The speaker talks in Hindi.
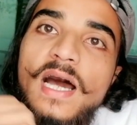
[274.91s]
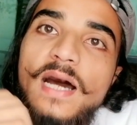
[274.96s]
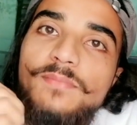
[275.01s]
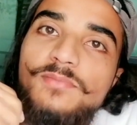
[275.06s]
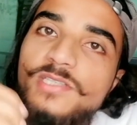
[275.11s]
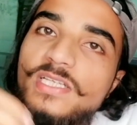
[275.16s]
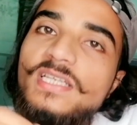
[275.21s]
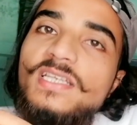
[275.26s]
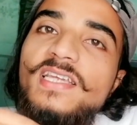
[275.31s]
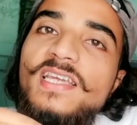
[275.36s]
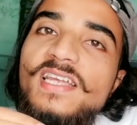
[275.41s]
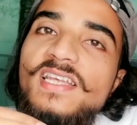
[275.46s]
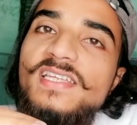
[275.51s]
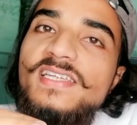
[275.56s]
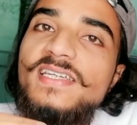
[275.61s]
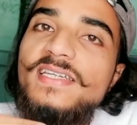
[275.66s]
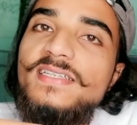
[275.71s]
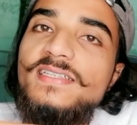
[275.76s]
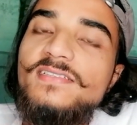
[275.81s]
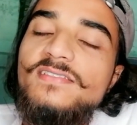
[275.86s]
अब जिनके
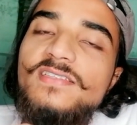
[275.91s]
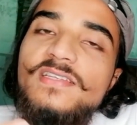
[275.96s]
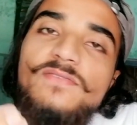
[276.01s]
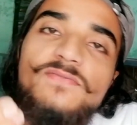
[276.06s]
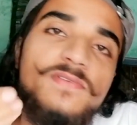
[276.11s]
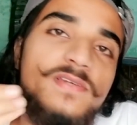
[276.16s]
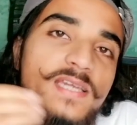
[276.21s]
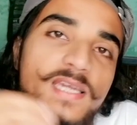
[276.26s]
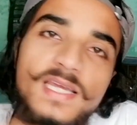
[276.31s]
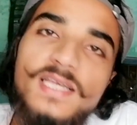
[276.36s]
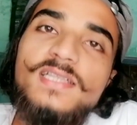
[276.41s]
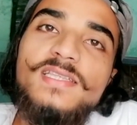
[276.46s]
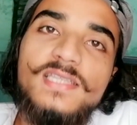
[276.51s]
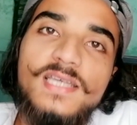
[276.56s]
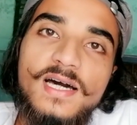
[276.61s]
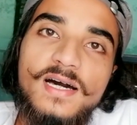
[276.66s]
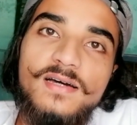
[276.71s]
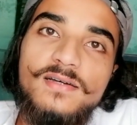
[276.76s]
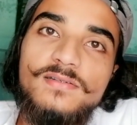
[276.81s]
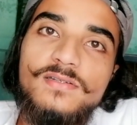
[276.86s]
लिए ये सिर्फ खेल
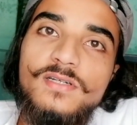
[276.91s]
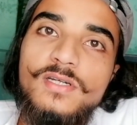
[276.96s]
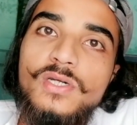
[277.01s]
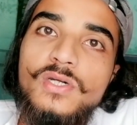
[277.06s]
था